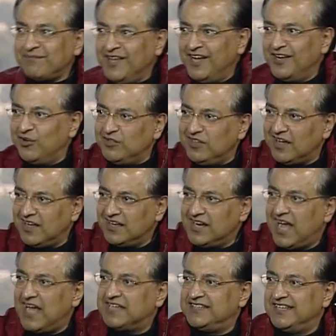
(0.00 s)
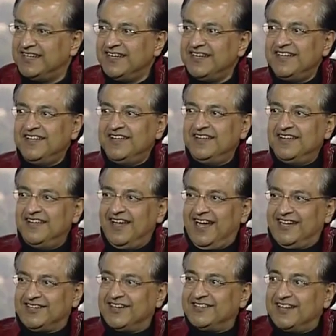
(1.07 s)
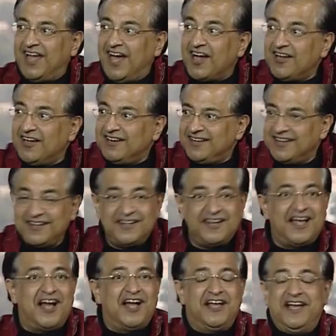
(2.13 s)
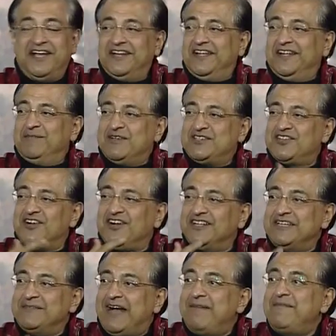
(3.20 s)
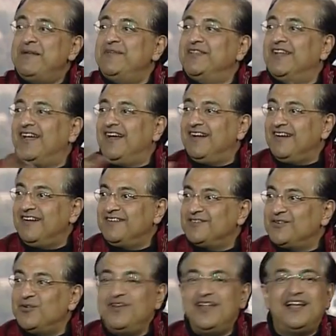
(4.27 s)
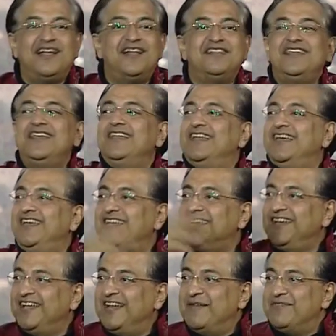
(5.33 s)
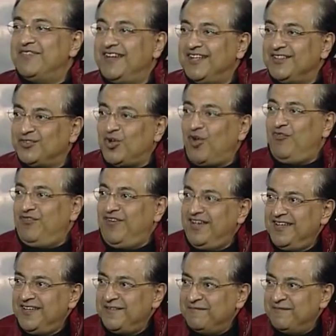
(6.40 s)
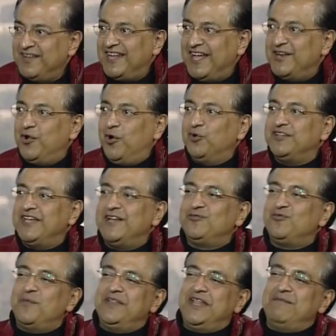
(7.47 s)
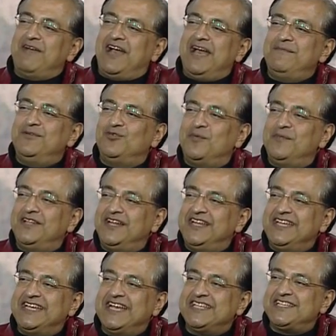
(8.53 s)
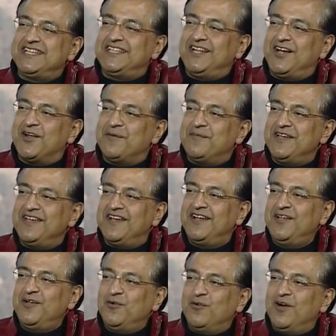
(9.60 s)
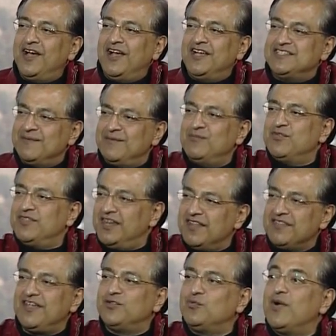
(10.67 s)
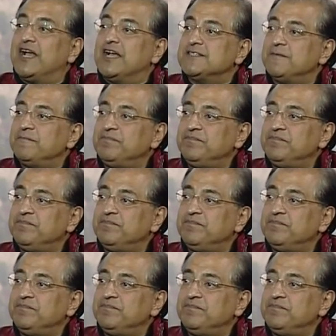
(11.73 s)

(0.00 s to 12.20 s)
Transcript: احنا اطلق علينا حاجتين حضاره الحجر لان احنا المصري القديم عمل من الحجر كل هذه الايه الامثله التحفه من النحوتات ومن المعابد ومن الانجازات الهرميه وحساب المثلثات وكذا